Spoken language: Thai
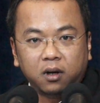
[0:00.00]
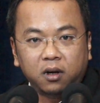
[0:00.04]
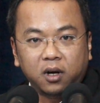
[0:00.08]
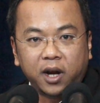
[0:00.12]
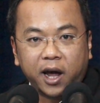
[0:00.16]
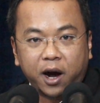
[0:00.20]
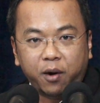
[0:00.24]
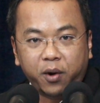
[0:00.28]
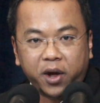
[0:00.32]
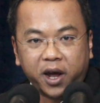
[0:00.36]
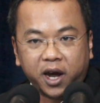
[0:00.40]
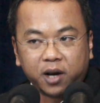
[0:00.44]

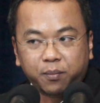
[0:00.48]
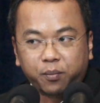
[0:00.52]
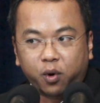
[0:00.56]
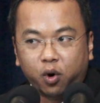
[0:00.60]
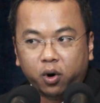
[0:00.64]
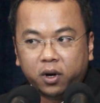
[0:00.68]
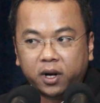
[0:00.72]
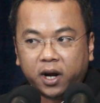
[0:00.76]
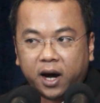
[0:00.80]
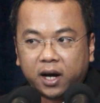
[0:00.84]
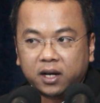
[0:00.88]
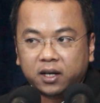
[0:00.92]
แล้วเหตุผ
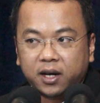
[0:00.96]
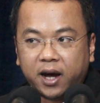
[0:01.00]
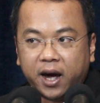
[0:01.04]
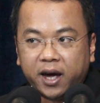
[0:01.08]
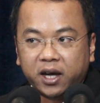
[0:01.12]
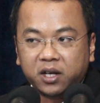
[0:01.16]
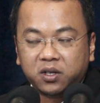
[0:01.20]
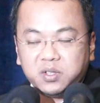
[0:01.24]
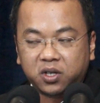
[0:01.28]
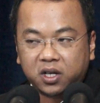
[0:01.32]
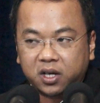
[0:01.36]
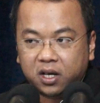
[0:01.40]
ลอันใด
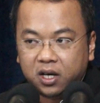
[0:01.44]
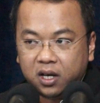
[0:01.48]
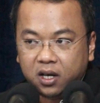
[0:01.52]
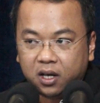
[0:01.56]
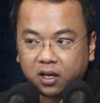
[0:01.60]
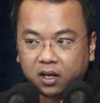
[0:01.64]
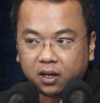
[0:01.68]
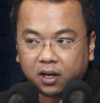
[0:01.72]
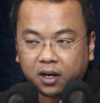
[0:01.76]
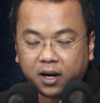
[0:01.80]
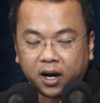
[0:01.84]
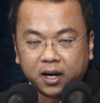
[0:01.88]
ที่
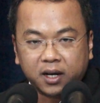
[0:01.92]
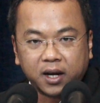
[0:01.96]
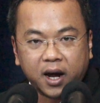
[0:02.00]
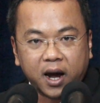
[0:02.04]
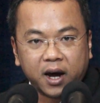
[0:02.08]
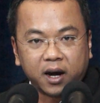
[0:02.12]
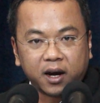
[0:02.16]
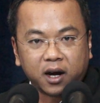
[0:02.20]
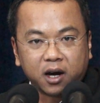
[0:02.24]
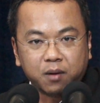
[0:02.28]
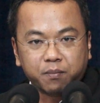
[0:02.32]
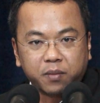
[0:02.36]
คณะ
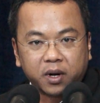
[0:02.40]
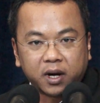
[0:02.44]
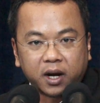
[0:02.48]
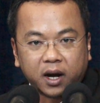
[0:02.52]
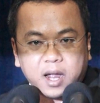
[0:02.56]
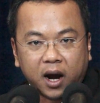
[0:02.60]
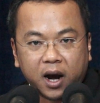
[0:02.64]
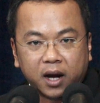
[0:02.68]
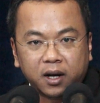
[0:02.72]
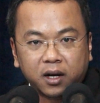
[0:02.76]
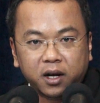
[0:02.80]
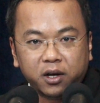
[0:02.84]
กรรม
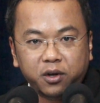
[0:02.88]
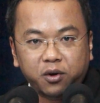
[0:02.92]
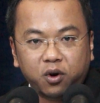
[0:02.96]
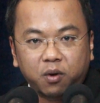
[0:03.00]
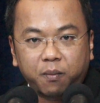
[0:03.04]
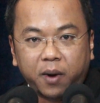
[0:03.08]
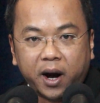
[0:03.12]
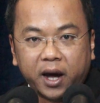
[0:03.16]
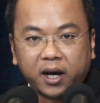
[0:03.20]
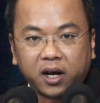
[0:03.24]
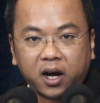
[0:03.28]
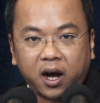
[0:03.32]
การนโย
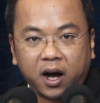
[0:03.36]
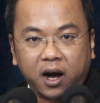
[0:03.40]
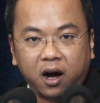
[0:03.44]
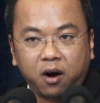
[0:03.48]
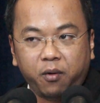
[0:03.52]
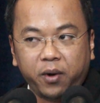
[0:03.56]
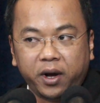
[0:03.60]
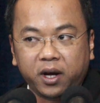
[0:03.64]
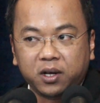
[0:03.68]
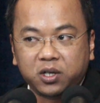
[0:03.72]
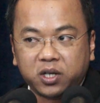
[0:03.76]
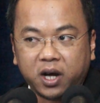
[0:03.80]
บายข้าว
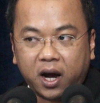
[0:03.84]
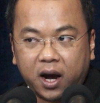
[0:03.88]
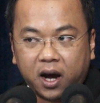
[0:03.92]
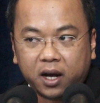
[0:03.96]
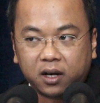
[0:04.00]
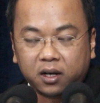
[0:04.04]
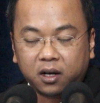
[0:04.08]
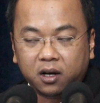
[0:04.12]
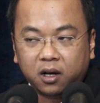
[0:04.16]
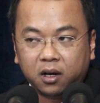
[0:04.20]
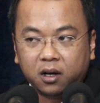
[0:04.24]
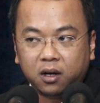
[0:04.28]
แห่งชา
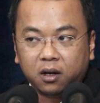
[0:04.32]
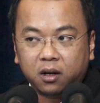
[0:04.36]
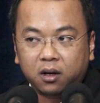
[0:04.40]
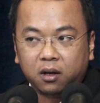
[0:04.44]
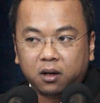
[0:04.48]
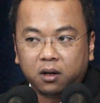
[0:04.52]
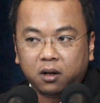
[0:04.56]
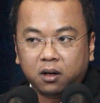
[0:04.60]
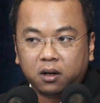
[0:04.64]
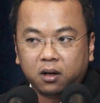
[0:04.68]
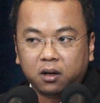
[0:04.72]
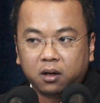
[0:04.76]
ติ
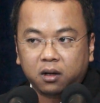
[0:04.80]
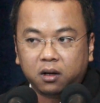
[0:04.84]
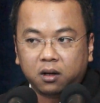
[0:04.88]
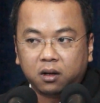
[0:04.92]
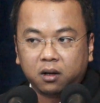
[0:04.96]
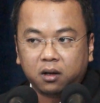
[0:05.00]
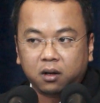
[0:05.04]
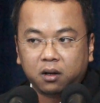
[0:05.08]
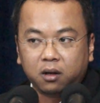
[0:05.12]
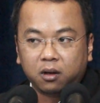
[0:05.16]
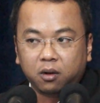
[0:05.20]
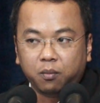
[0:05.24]

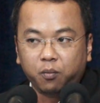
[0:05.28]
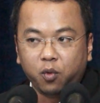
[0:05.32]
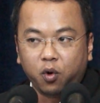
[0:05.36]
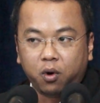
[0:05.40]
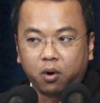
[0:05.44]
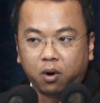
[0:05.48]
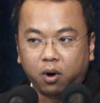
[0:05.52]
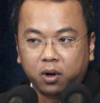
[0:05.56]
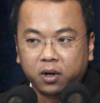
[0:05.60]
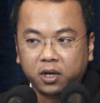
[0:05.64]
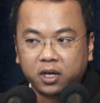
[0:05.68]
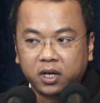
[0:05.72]
บุค
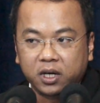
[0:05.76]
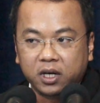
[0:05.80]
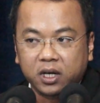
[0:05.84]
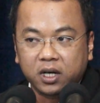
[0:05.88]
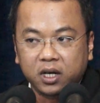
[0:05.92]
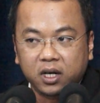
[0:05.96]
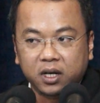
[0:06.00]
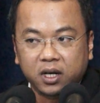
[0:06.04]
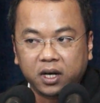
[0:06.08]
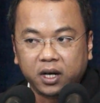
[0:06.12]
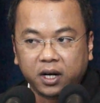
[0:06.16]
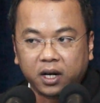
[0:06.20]
คล
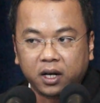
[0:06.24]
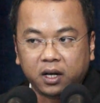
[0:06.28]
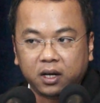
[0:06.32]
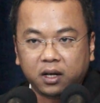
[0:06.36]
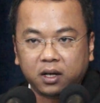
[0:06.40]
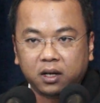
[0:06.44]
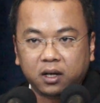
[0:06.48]
อื่นๆเนี่ย